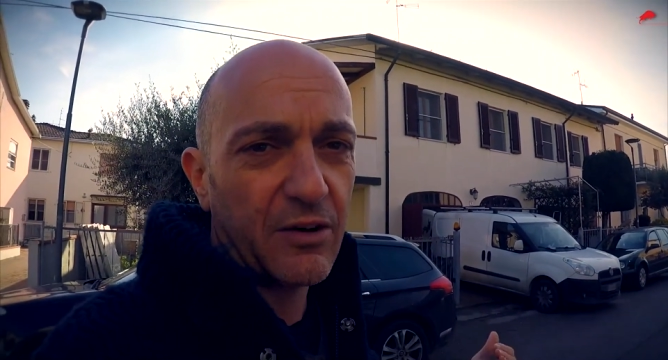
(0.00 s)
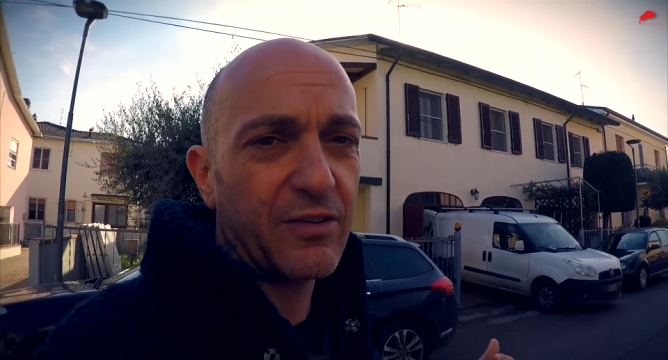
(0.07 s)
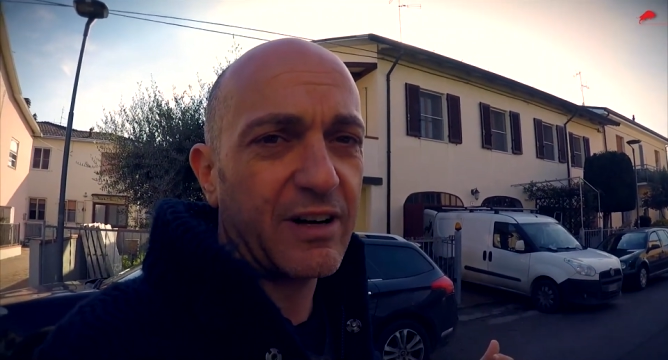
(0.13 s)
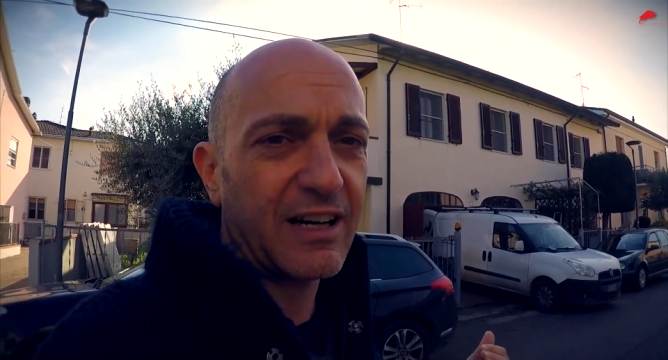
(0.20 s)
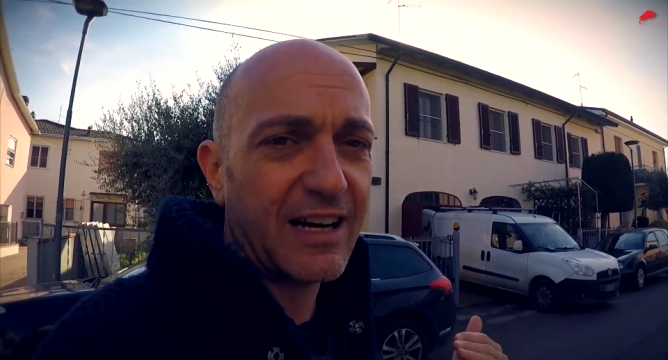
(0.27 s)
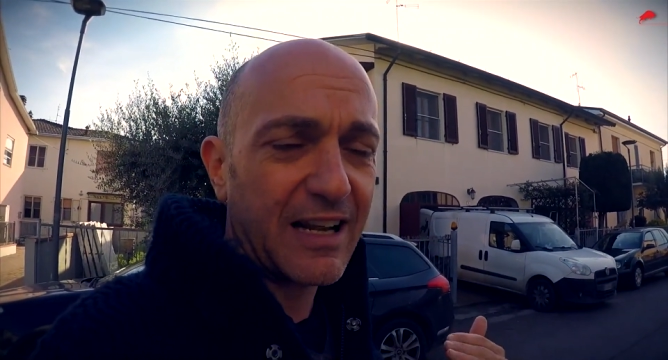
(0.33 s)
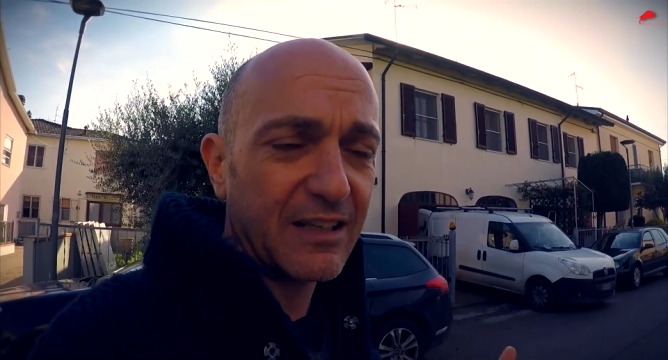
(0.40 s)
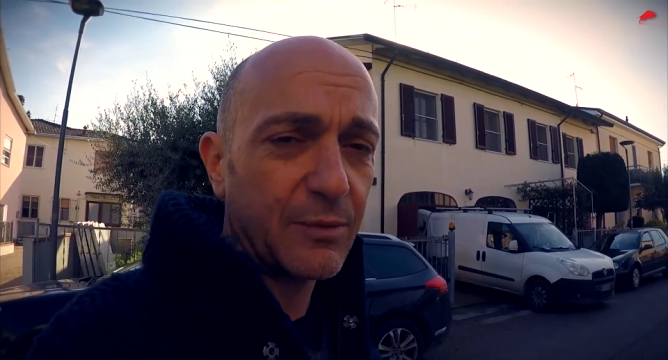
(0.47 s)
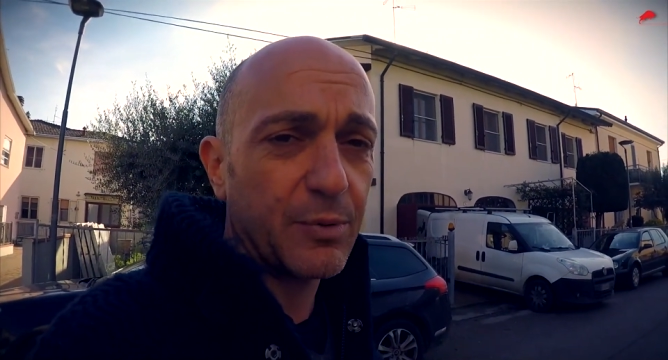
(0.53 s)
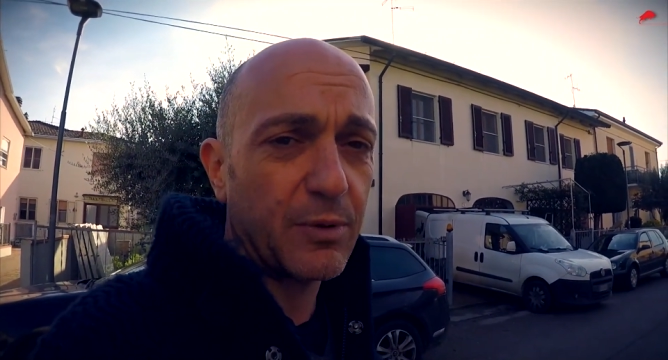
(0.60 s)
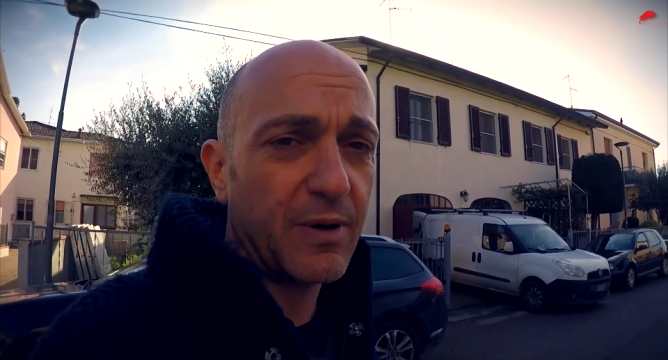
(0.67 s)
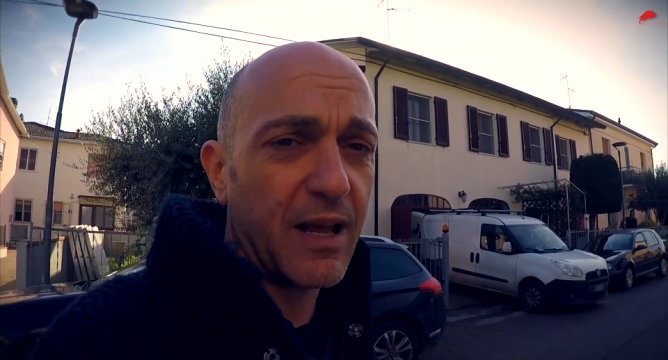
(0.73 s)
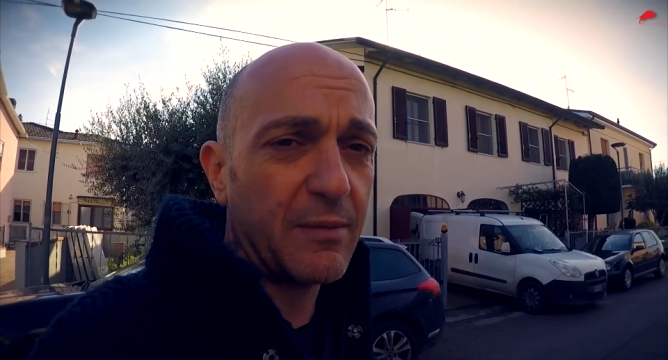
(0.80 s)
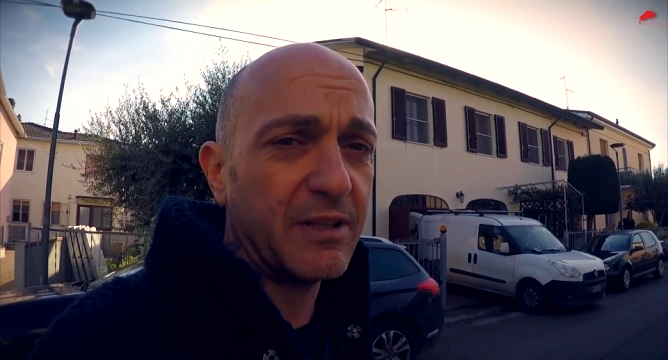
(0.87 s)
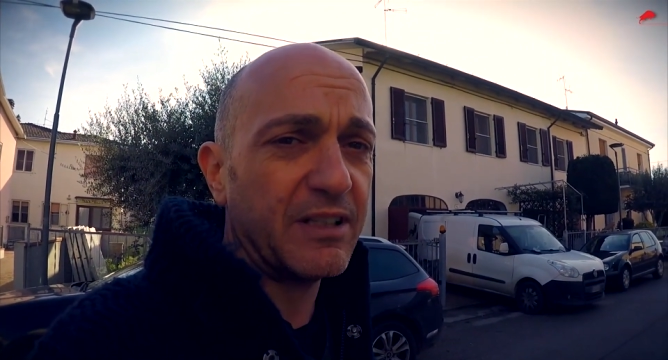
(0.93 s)
aveva grandi
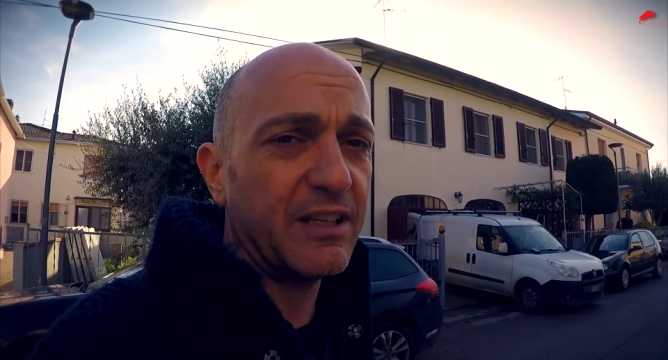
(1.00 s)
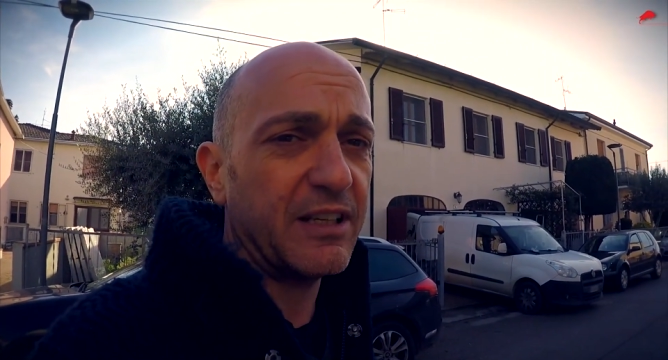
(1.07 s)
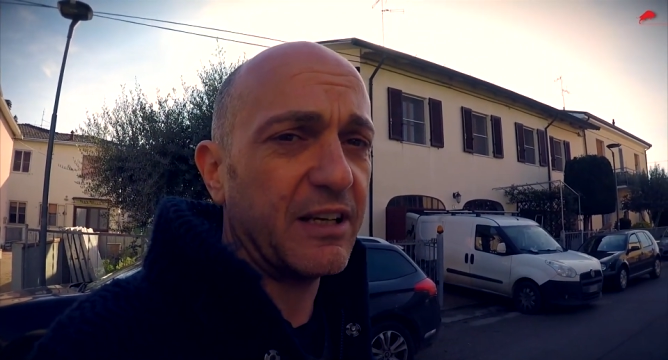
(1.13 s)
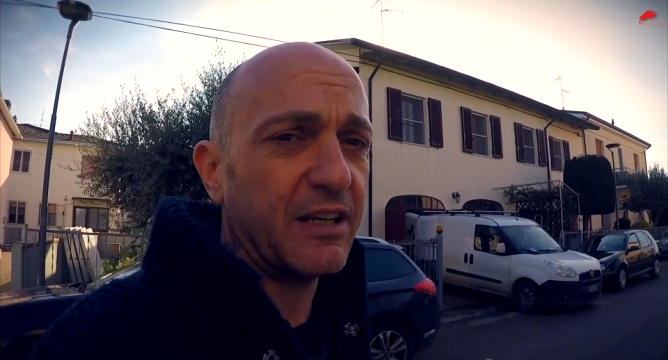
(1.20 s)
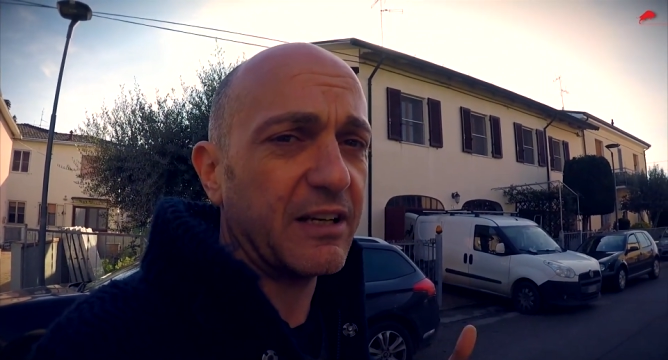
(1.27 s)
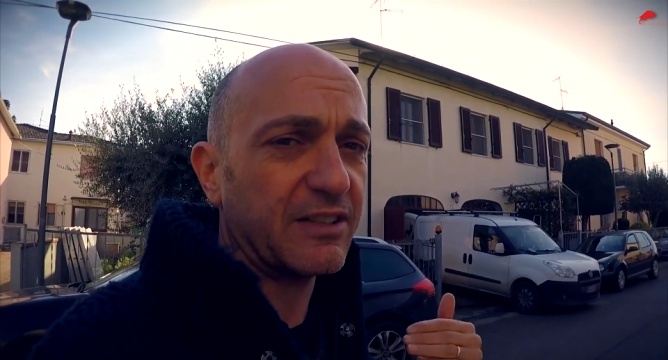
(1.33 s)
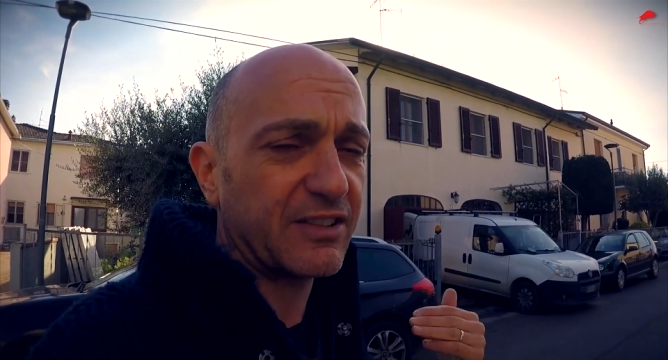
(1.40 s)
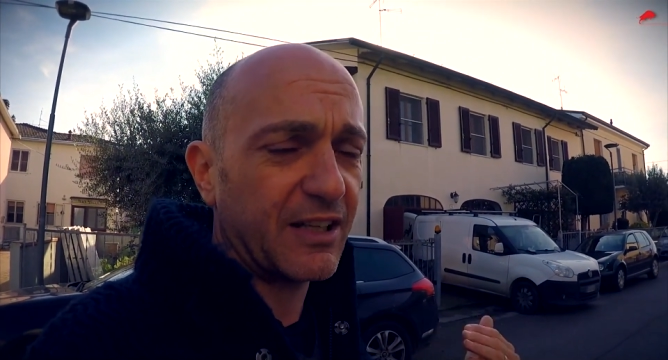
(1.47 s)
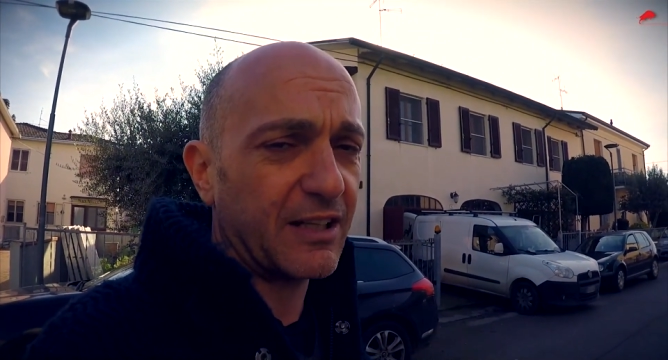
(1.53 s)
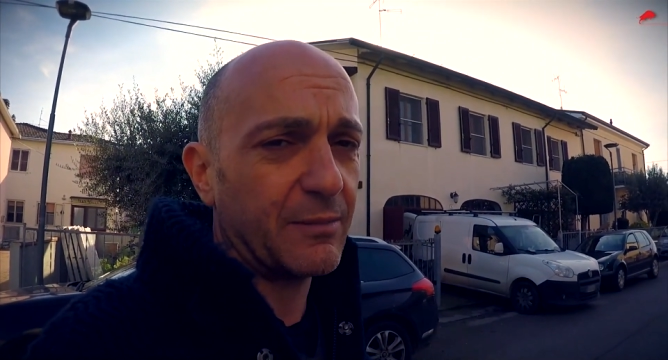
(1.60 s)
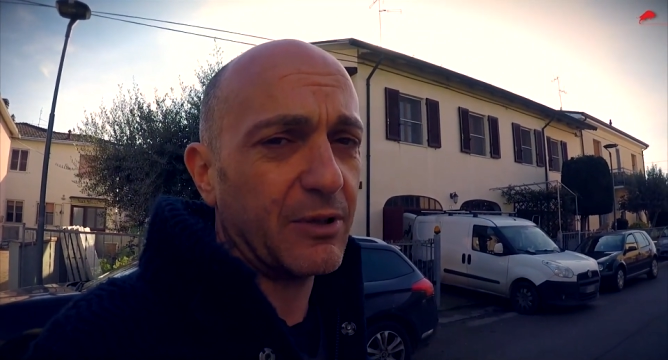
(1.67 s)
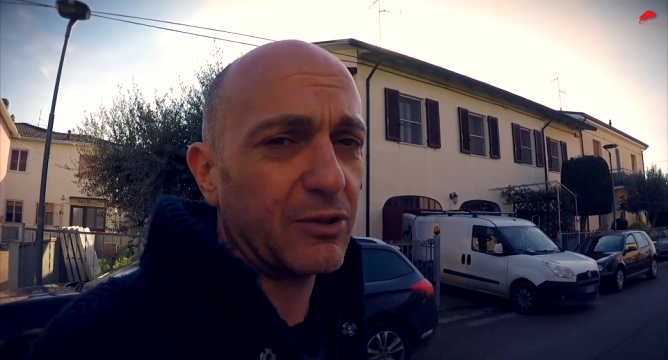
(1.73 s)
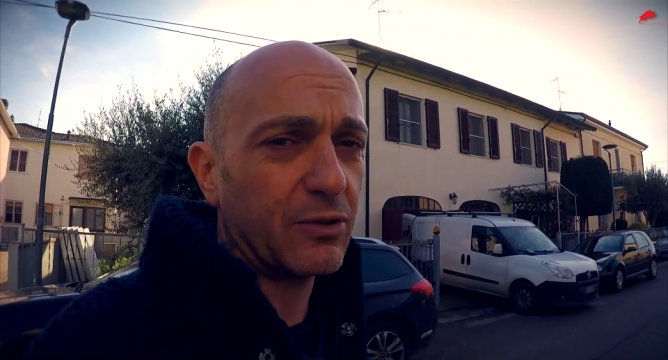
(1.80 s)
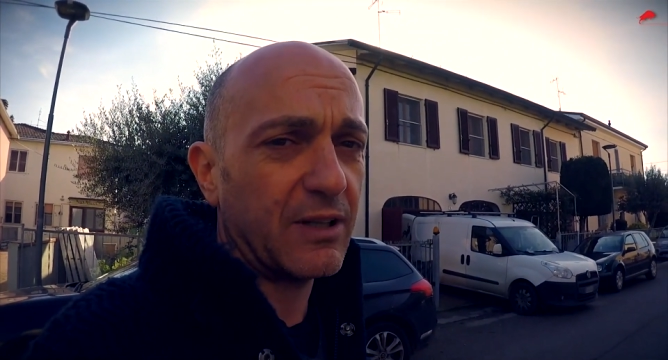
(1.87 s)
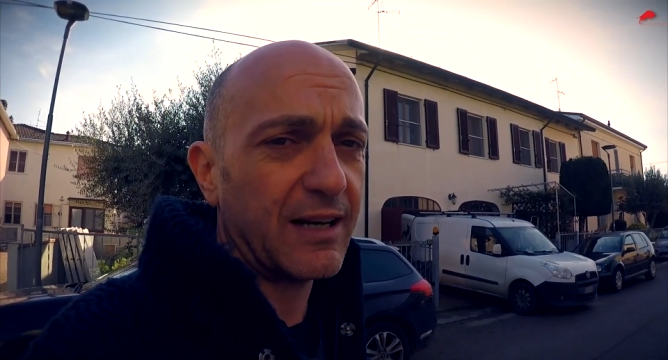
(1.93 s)
problemi di
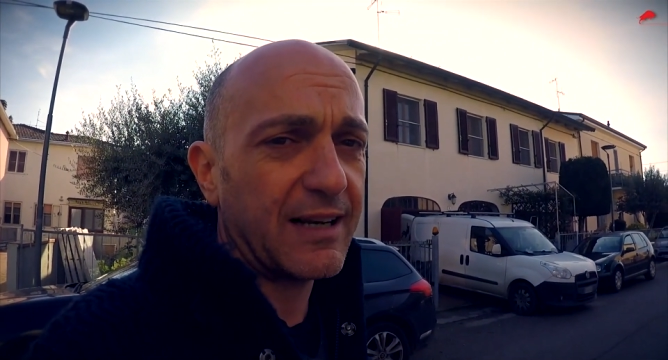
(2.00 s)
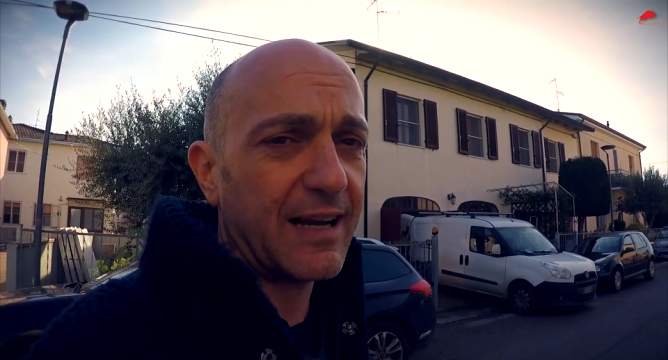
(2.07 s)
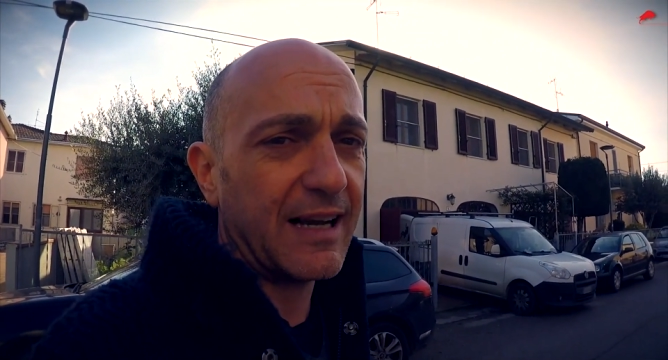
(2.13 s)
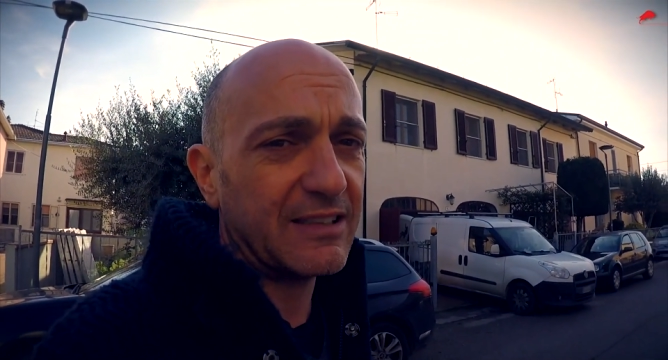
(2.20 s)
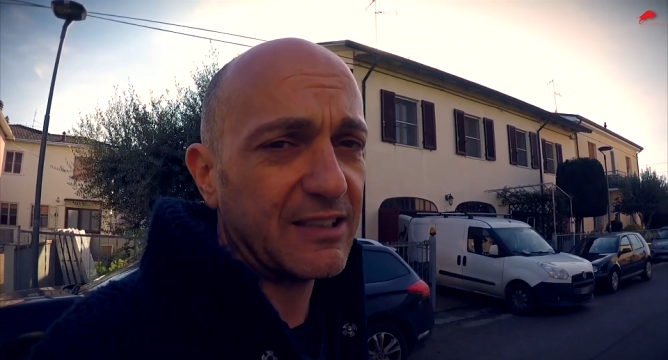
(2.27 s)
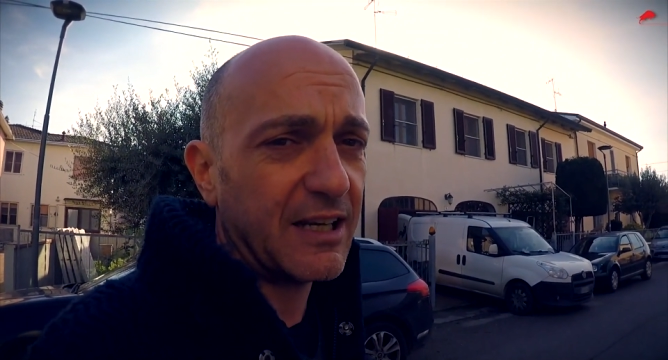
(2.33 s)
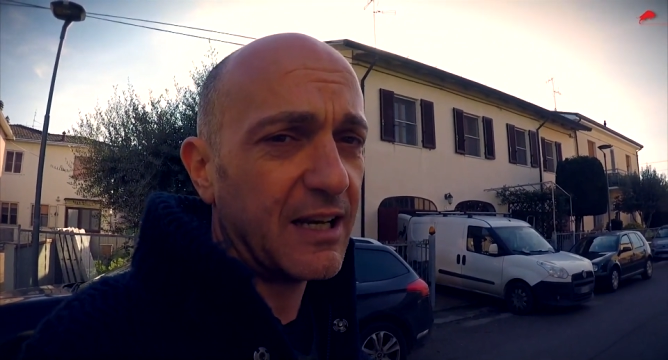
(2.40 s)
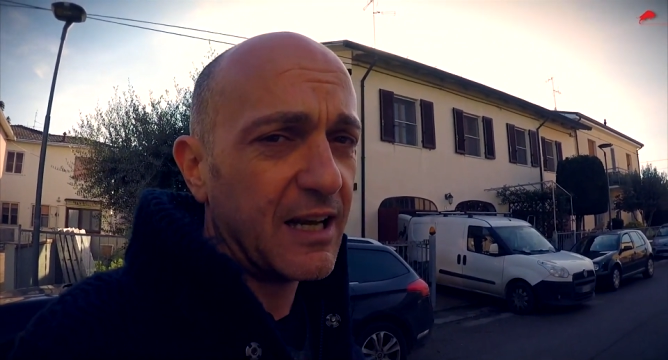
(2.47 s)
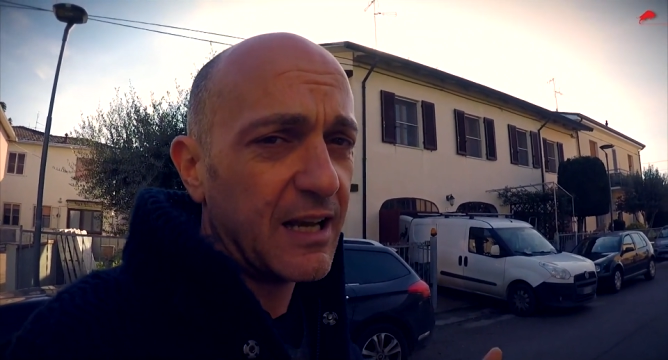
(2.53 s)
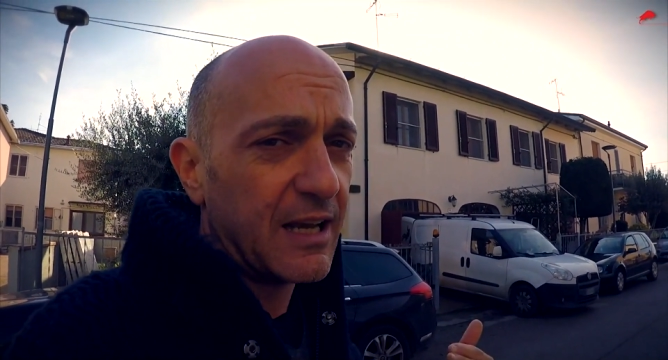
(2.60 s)
riscaldamento della casa